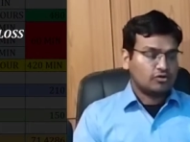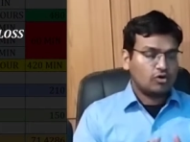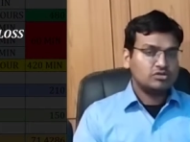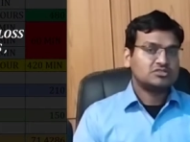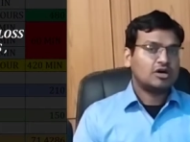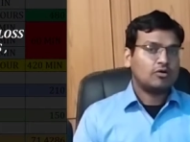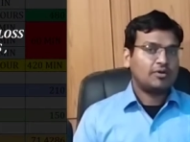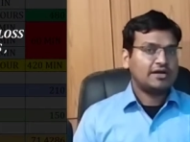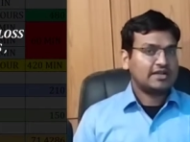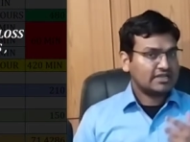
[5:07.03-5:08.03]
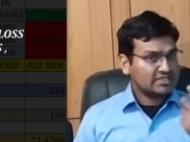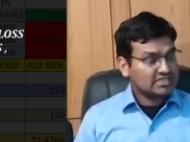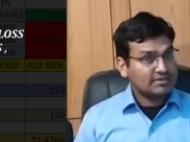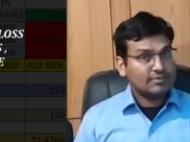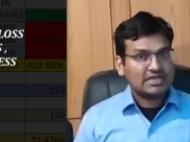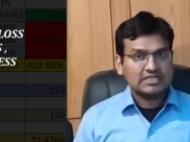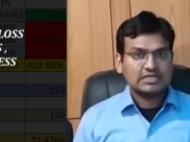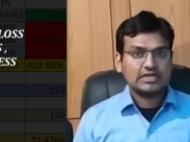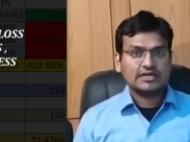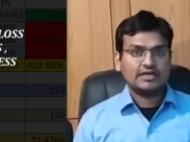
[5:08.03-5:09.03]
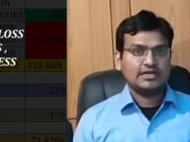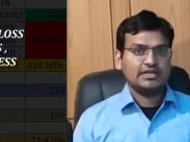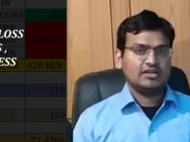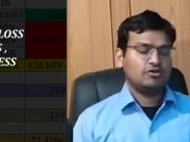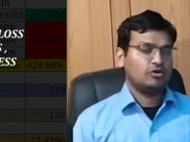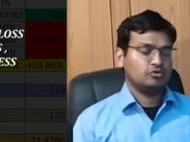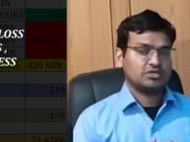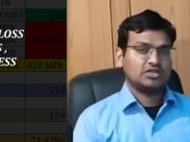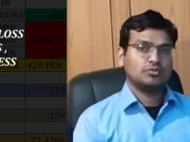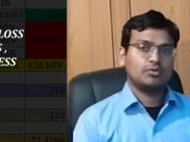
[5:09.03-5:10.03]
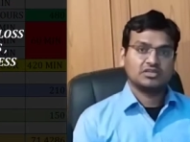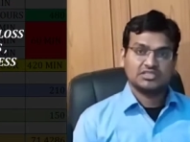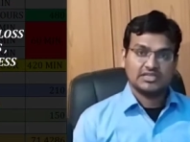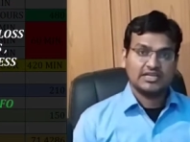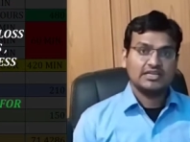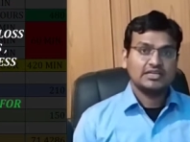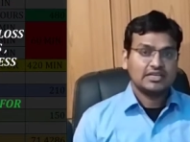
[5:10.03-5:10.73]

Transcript: कौन सा ऑपरेटर कितनी मेहनत कर रहा है और उसका जो प्रोडक्शन है